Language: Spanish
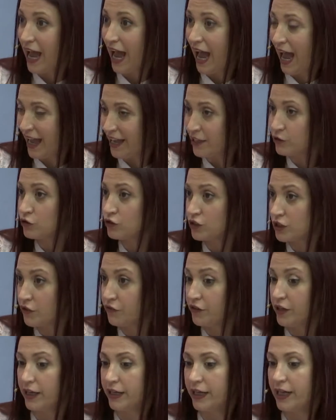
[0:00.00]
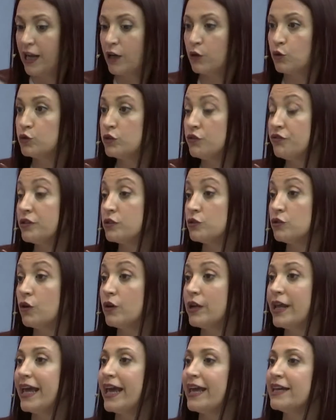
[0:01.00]
A eso se refiere. Y la
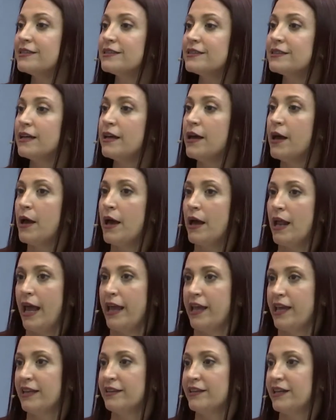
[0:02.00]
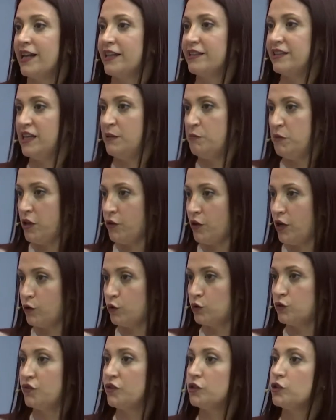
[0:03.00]
crucifixión es... Hay gente que le tiene miedo a la
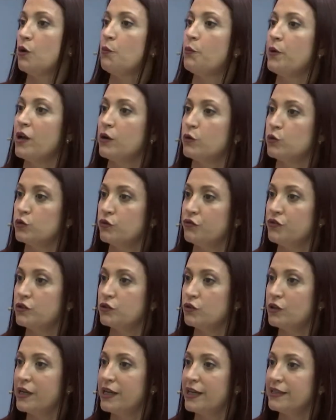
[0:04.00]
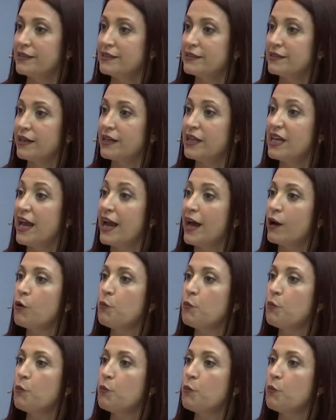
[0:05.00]
crucifixión, pero la crucifixión es necesaria y es algo